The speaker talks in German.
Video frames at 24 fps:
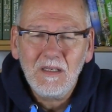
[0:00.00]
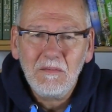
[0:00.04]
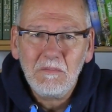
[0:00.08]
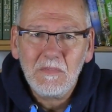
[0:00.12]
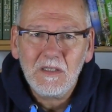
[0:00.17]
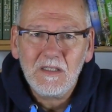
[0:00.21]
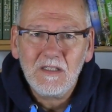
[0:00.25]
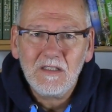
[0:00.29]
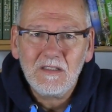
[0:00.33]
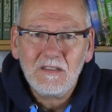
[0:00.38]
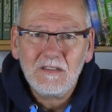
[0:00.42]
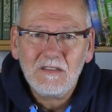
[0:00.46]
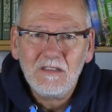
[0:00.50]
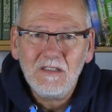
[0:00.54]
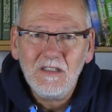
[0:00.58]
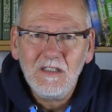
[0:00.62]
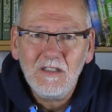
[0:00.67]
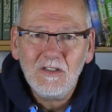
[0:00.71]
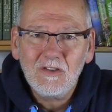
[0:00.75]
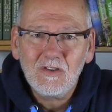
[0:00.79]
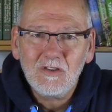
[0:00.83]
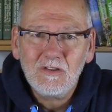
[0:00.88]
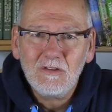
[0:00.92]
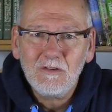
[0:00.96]

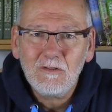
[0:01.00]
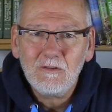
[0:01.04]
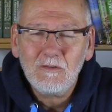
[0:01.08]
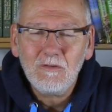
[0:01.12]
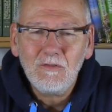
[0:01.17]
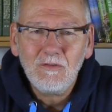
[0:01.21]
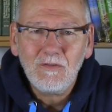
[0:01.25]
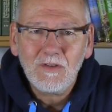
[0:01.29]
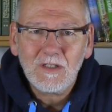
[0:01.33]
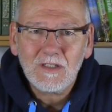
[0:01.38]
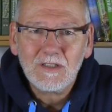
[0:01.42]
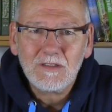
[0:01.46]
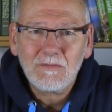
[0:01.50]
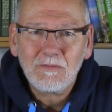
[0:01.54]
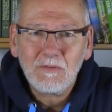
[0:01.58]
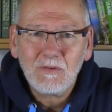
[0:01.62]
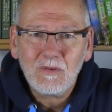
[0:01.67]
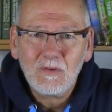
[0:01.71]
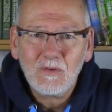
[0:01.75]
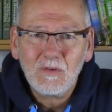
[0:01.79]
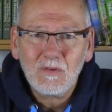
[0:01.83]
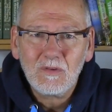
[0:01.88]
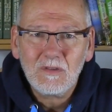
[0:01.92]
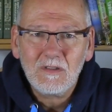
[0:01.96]
medizinischen
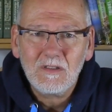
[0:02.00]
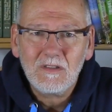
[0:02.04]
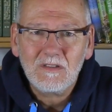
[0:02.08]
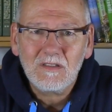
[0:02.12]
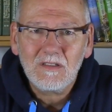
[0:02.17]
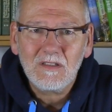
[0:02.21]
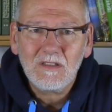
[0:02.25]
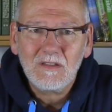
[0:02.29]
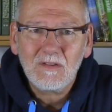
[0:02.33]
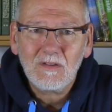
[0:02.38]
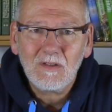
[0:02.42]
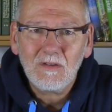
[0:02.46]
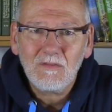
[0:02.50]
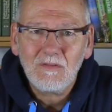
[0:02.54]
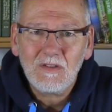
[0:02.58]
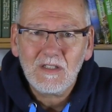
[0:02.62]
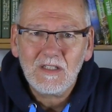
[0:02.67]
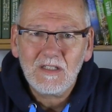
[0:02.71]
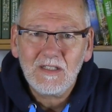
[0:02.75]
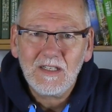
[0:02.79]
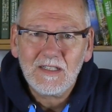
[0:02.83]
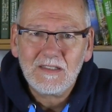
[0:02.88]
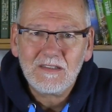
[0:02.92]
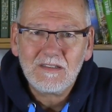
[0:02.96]
Zufallsprodukte sind oder wie
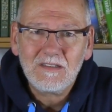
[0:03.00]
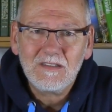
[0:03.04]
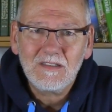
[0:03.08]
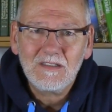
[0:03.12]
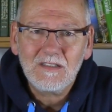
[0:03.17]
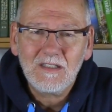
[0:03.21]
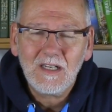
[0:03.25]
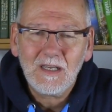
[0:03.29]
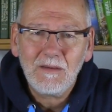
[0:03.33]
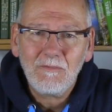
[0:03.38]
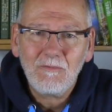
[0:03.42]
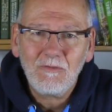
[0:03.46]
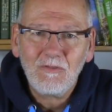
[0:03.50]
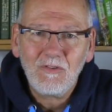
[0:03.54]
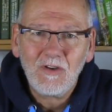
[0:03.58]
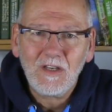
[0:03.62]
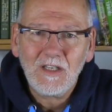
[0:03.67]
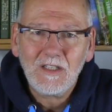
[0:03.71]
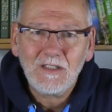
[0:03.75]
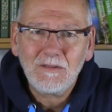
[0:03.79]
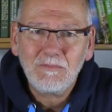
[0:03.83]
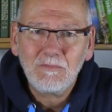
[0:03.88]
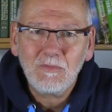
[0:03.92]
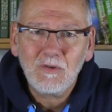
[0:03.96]
ich letztens in einem
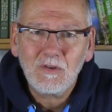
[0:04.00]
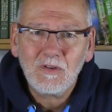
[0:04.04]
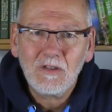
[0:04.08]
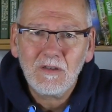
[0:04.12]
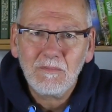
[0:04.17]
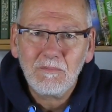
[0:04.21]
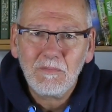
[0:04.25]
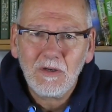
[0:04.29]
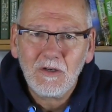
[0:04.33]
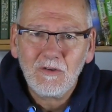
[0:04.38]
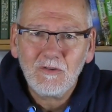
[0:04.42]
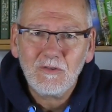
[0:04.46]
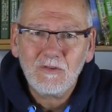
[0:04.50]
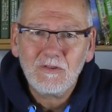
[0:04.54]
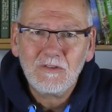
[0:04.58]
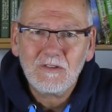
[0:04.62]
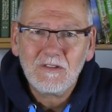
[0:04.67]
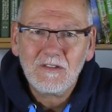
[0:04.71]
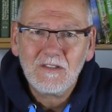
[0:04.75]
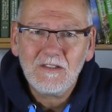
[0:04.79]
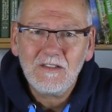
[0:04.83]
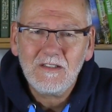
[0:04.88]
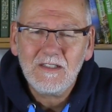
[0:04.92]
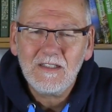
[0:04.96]

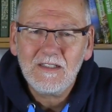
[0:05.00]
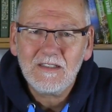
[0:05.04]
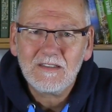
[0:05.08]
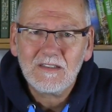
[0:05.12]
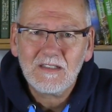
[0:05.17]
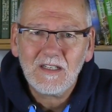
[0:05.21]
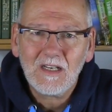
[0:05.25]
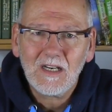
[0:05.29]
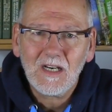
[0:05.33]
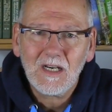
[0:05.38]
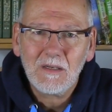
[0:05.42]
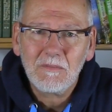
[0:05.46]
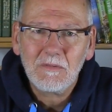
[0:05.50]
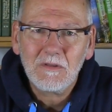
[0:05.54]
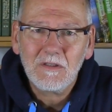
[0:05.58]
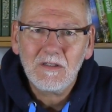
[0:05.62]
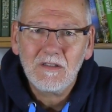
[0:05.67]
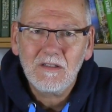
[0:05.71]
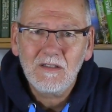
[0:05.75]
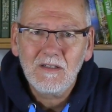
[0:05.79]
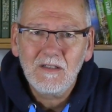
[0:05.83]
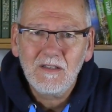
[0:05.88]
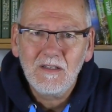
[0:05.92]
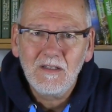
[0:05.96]
Facebook-Post gelesen
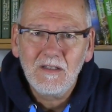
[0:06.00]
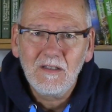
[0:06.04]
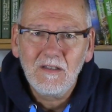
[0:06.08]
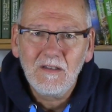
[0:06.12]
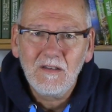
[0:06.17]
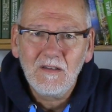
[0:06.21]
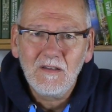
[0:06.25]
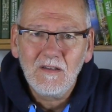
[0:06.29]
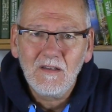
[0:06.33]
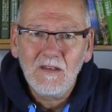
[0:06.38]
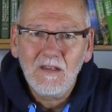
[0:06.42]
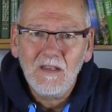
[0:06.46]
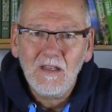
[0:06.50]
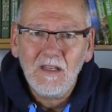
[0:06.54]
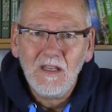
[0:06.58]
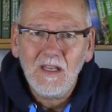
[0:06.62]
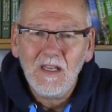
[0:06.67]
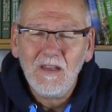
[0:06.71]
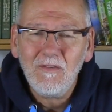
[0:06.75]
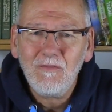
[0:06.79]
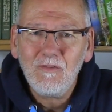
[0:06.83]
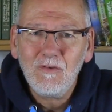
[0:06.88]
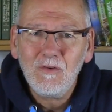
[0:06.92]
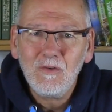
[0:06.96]
habe,
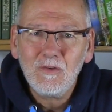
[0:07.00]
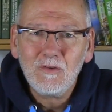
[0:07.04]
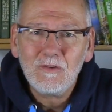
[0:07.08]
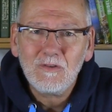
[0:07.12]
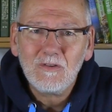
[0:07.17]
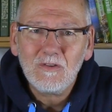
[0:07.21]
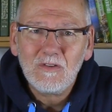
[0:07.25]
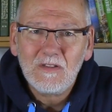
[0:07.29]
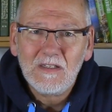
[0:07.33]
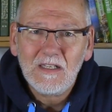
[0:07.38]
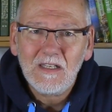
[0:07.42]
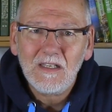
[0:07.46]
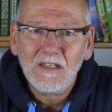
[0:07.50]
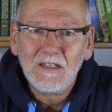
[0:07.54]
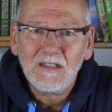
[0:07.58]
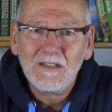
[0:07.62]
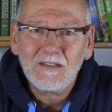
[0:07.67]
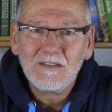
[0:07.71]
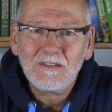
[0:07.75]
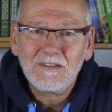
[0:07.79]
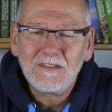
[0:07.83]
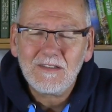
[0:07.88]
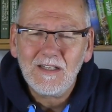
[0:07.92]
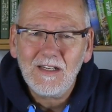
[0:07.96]

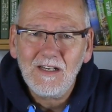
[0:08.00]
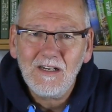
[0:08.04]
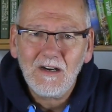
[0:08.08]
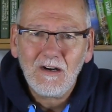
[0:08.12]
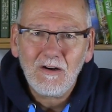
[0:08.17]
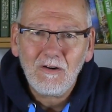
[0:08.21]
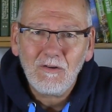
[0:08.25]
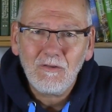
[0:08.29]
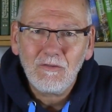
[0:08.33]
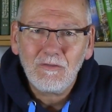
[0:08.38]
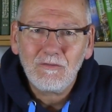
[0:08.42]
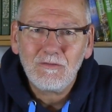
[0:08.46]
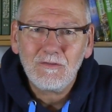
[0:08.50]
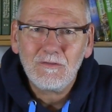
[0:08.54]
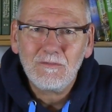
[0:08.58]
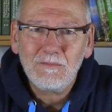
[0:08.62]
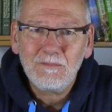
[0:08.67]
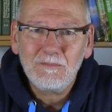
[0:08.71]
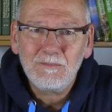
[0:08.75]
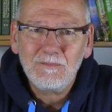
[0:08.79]
evolutionäre Zellhaufen,